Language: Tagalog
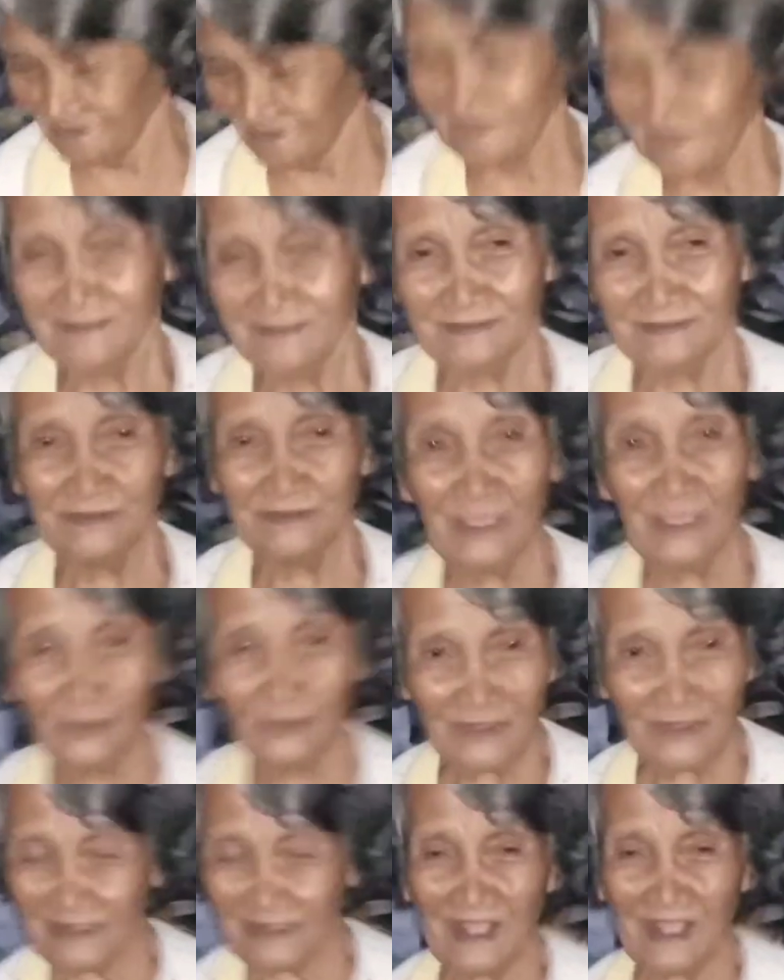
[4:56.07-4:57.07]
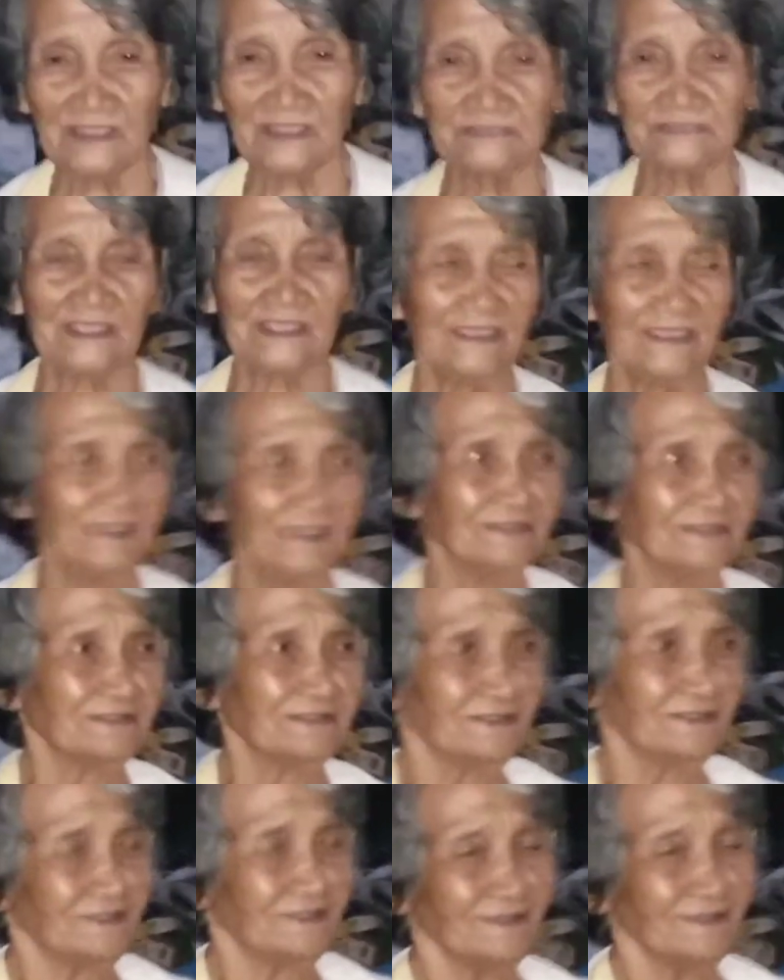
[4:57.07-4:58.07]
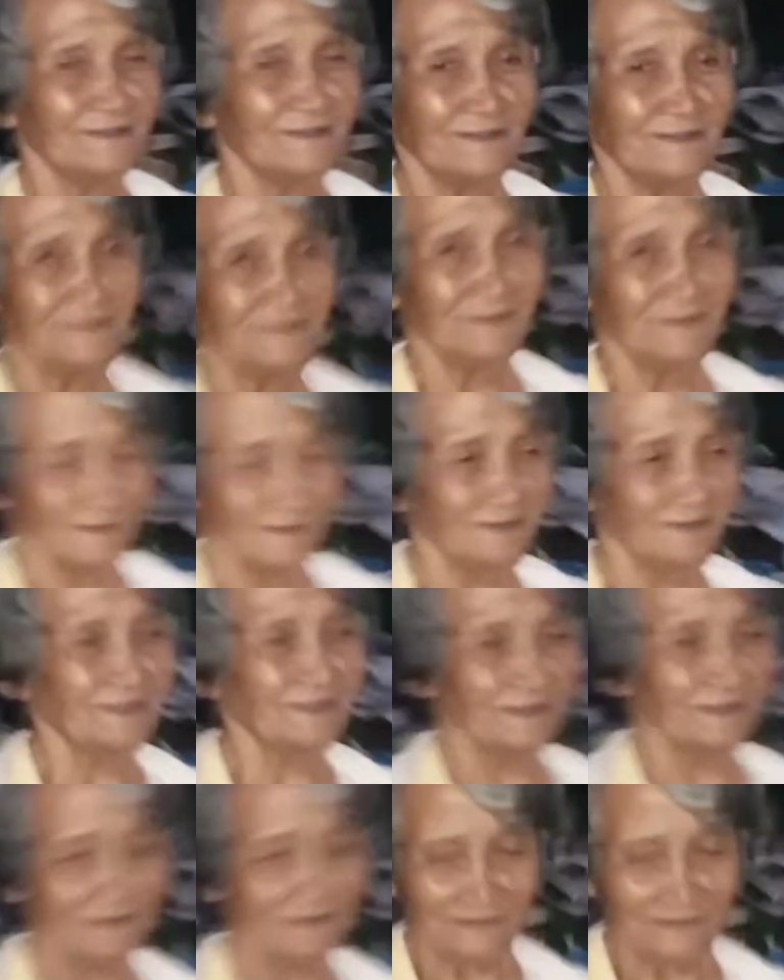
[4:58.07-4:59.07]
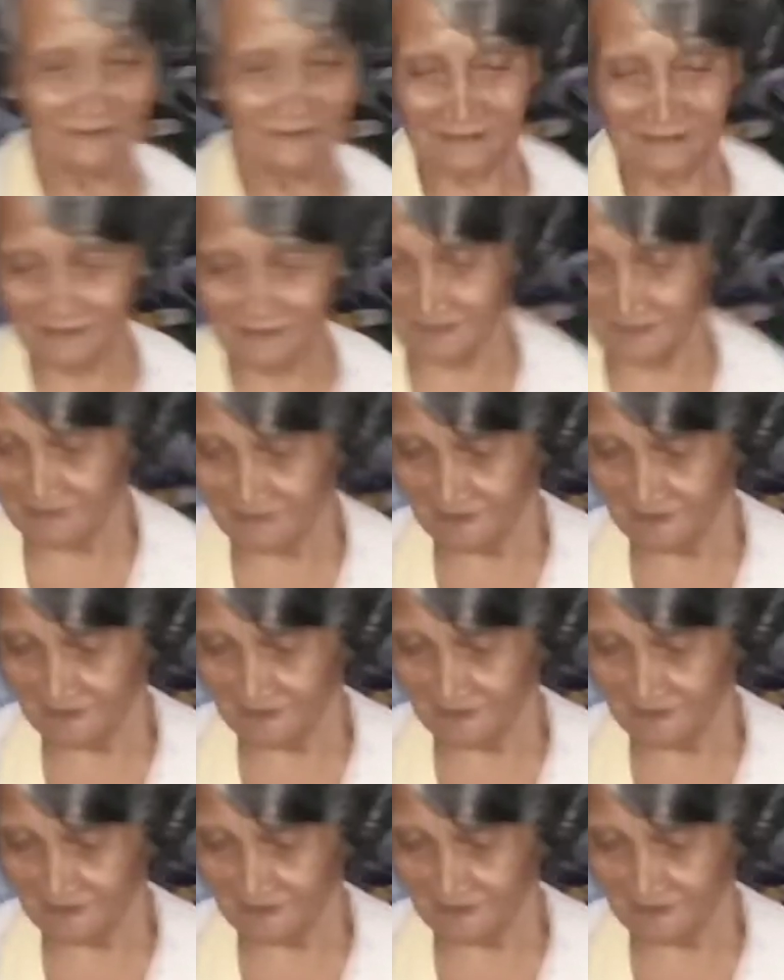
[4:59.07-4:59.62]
Oh, iyo, Ako yun po. Ayan. Yun ang malaking